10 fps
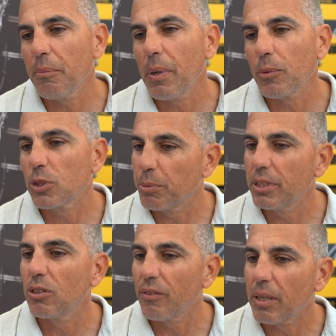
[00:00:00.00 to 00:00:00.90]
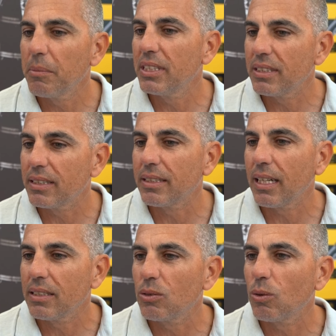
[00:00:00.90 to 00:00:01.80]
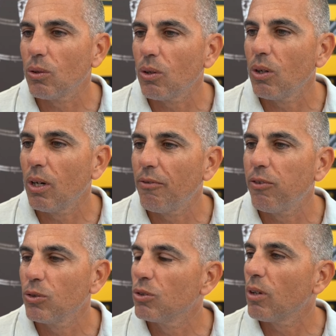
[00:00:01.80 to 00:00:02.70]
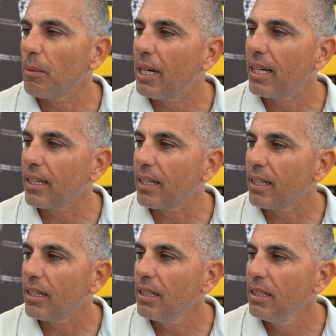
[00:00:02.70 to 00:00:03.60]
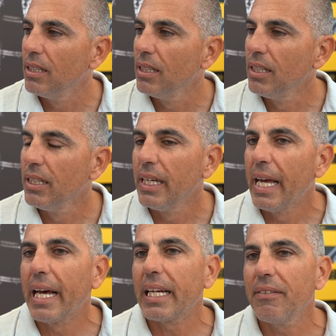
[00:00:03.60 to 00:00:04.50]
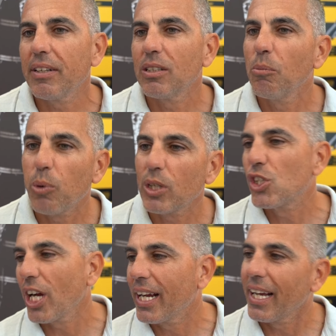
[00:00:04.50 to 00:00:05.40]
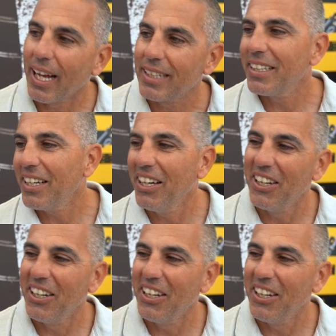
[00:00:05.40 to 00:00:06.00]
abbiamo spinto veramente tanto a fondo la barca è arrivata un po' acciaccata